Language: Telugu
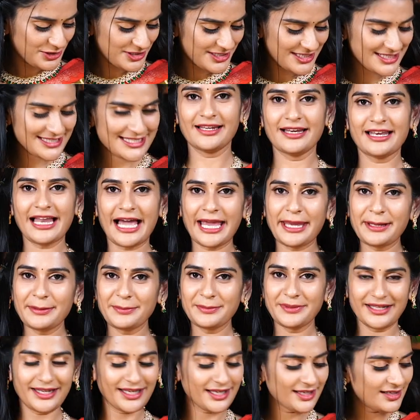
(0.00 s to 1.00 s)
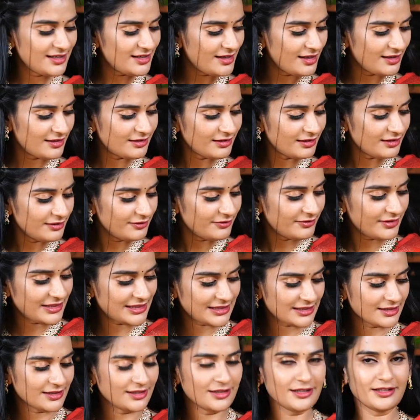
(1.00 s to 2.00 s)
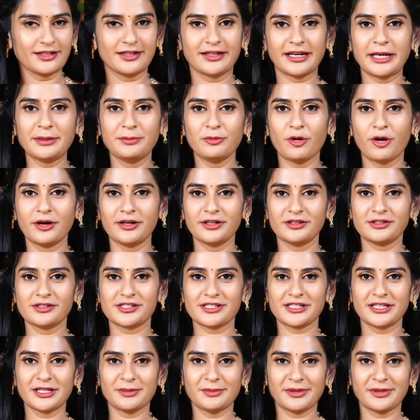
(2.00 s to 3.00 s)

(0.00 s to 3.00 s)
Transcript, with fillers: వచ్చేసి లైన్ గ్రీన్ కలర్ విత్ రెడ్ బార్డర్ వచ్చింది